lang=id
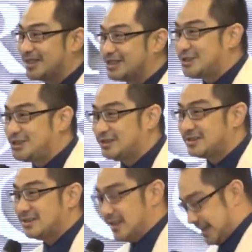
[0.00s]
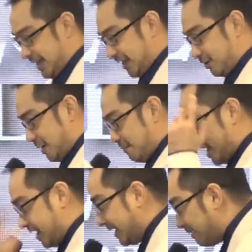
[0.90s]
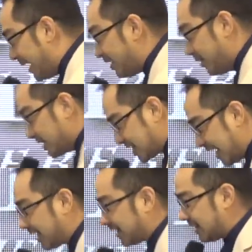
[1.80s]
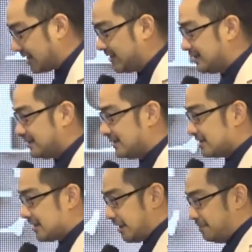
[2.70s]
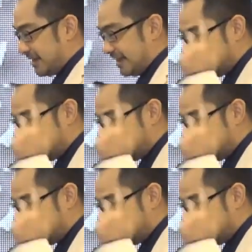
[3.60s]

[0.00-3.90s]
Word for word: setuju. Kita udah bikin yang bagus salah. Kita bikin yang